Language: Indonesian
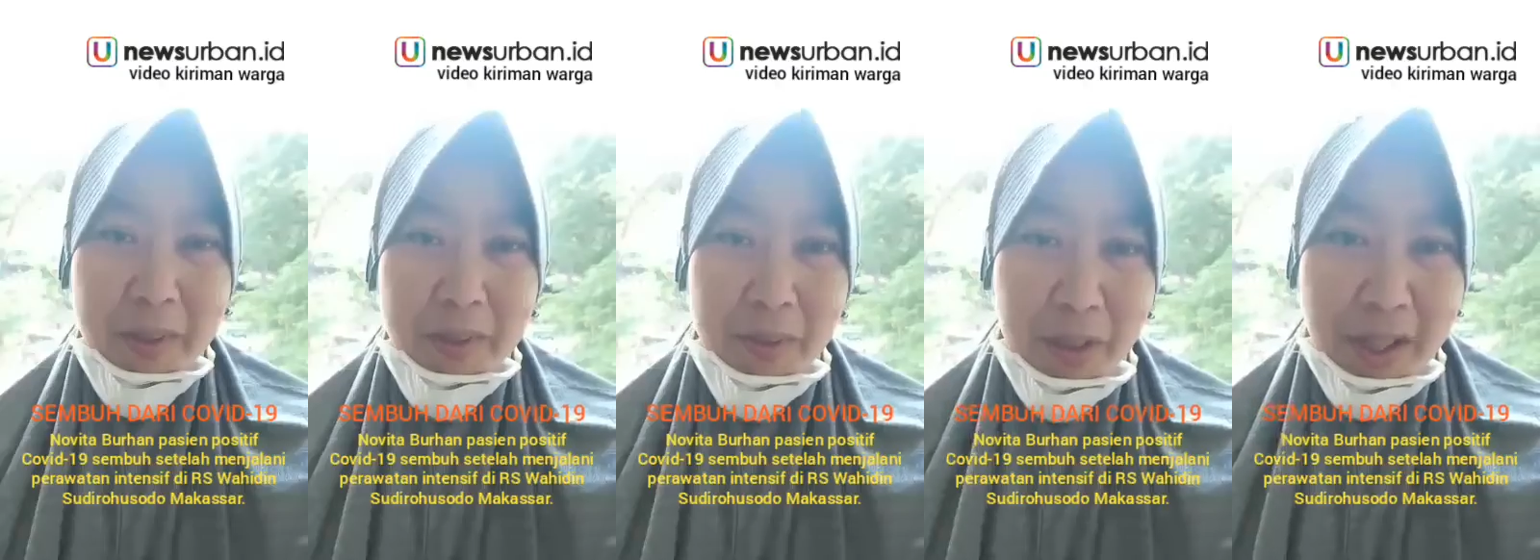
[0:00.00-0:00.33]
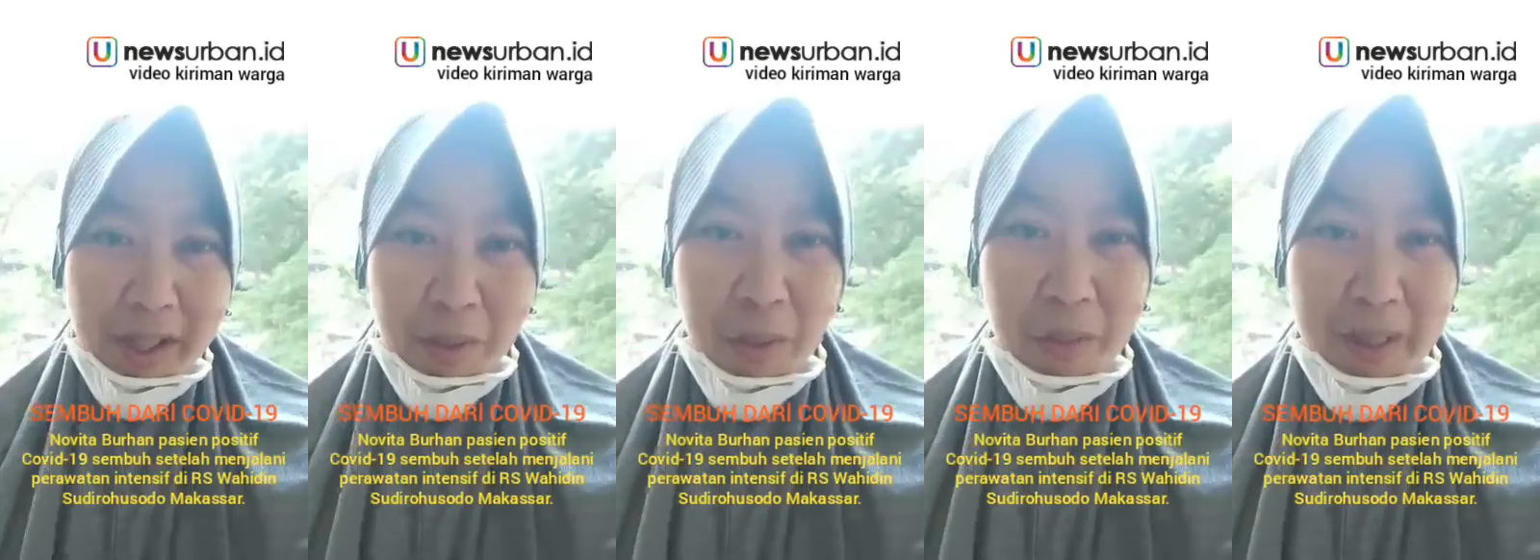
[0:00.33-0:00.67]

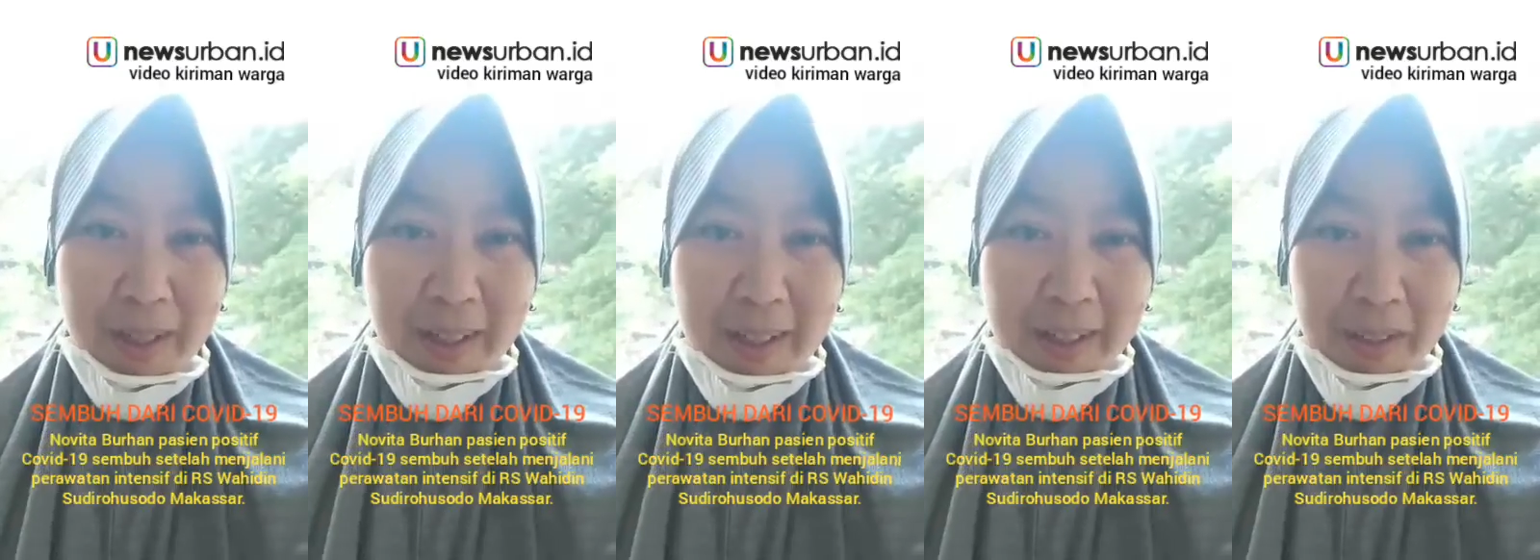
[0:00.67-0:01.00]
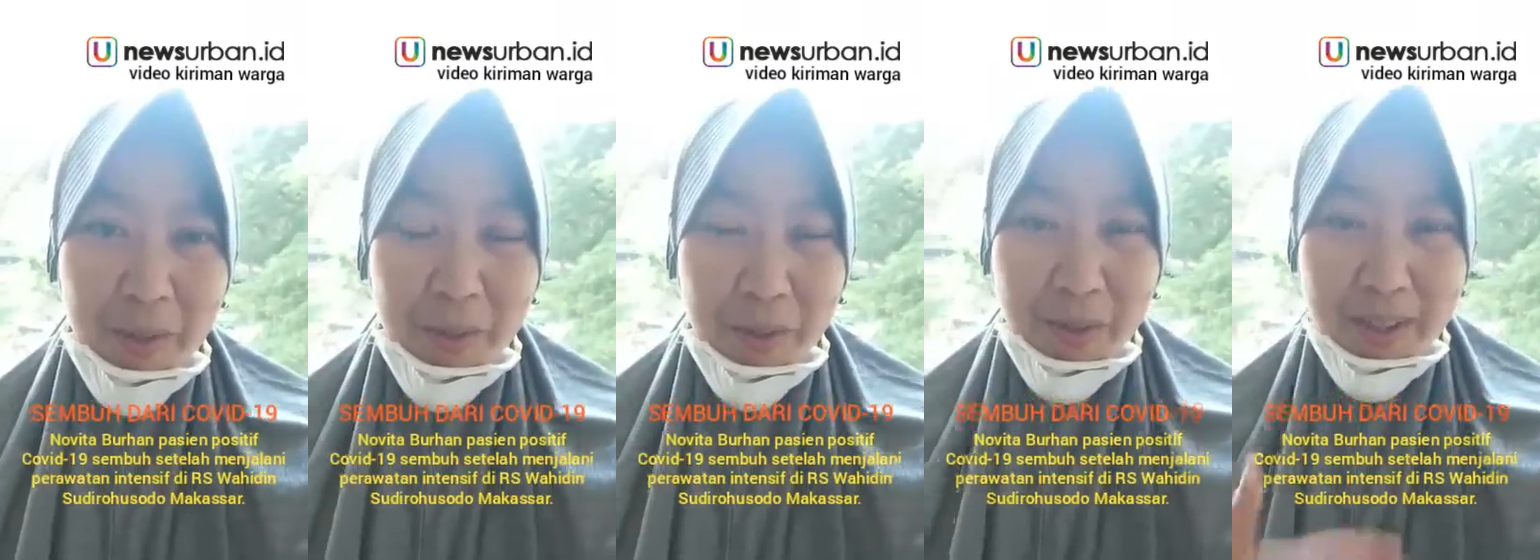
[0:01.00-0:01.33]
warahmatullahi
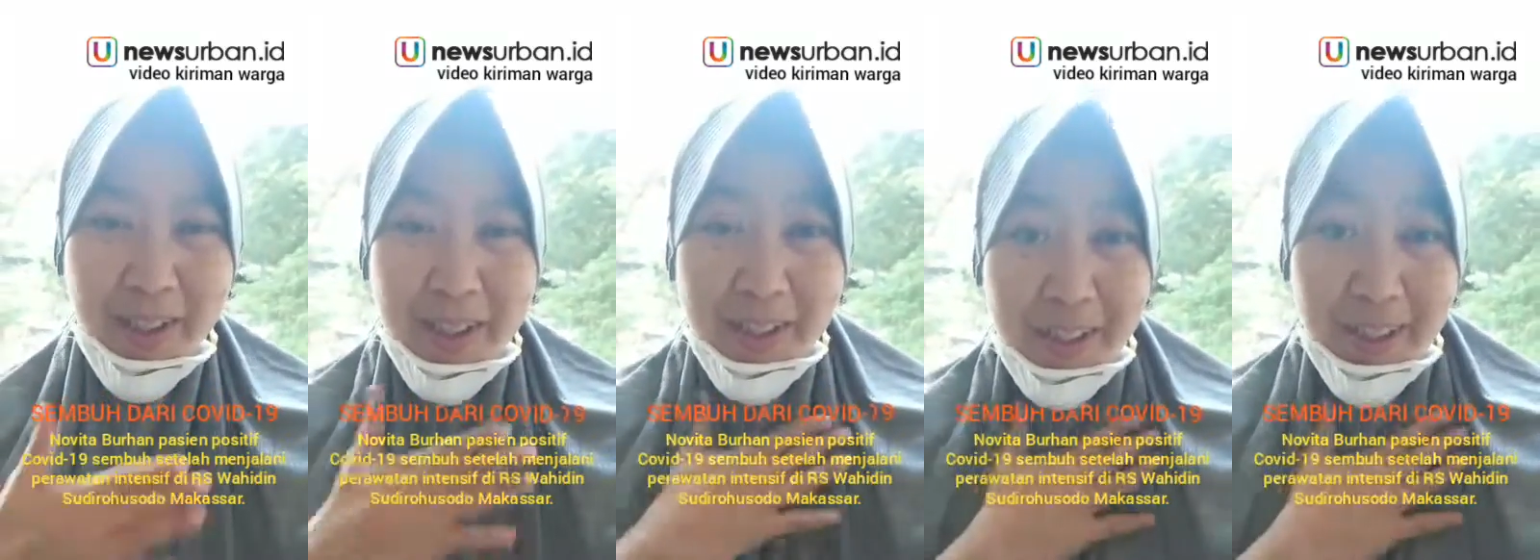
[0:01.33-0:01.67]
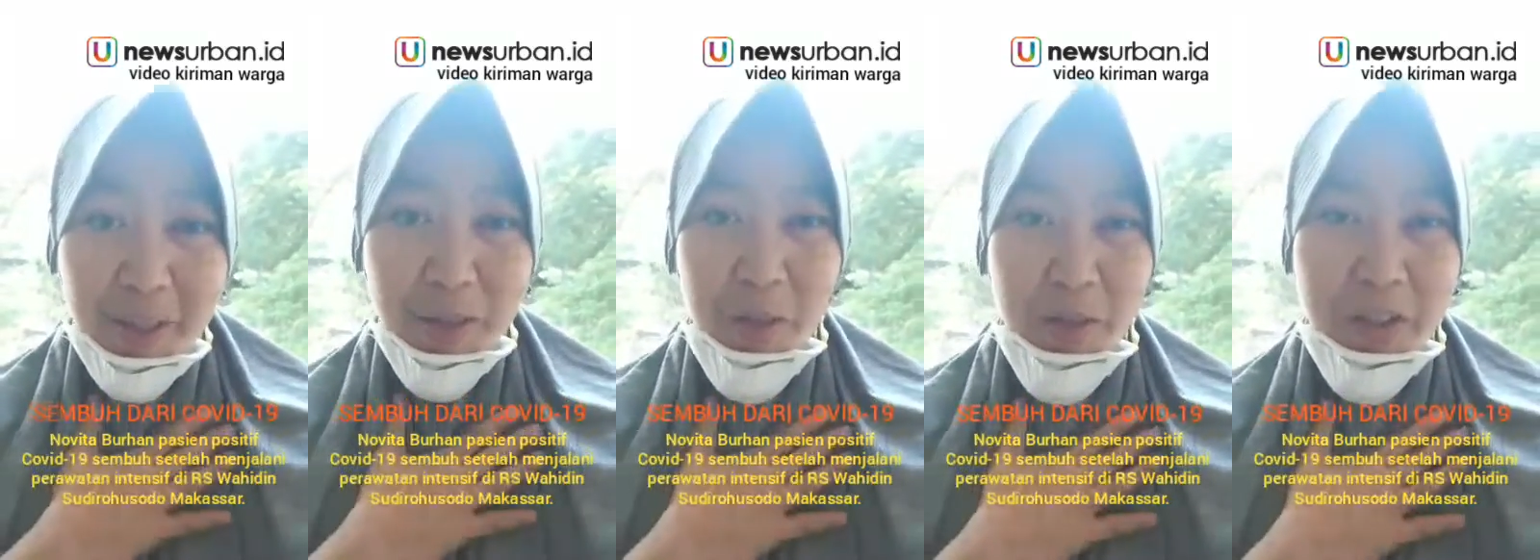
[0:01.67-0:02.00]
wabarakatuh.
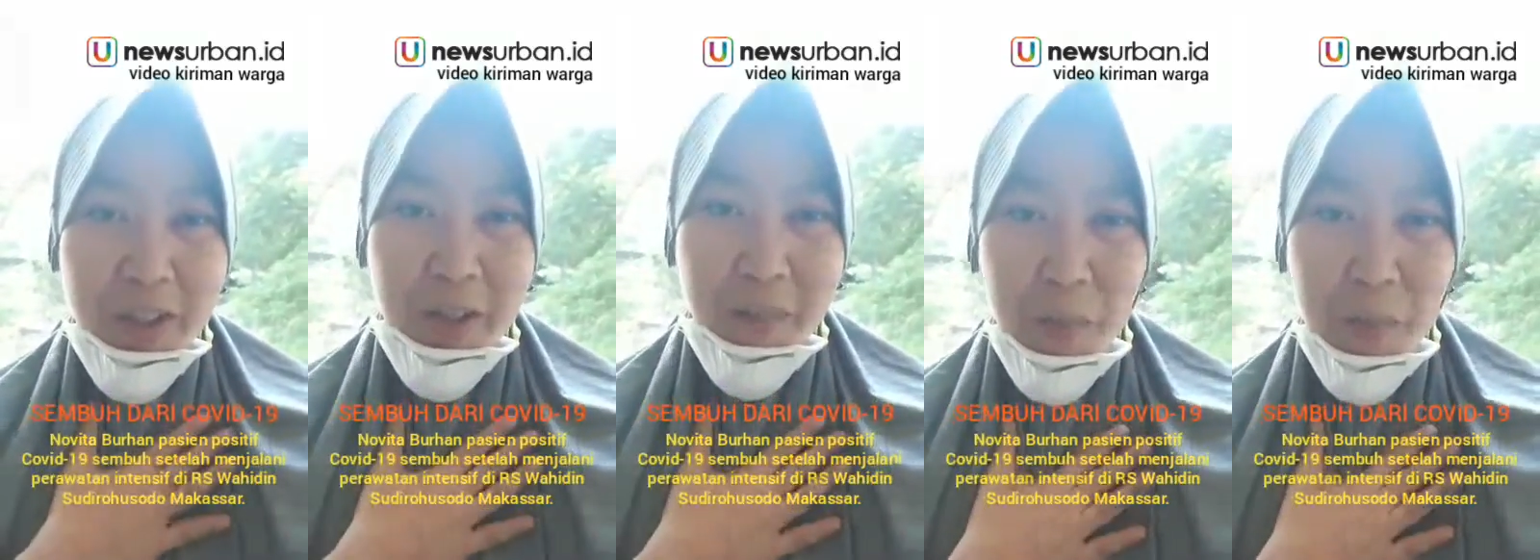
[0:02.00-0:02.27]
Saya Novita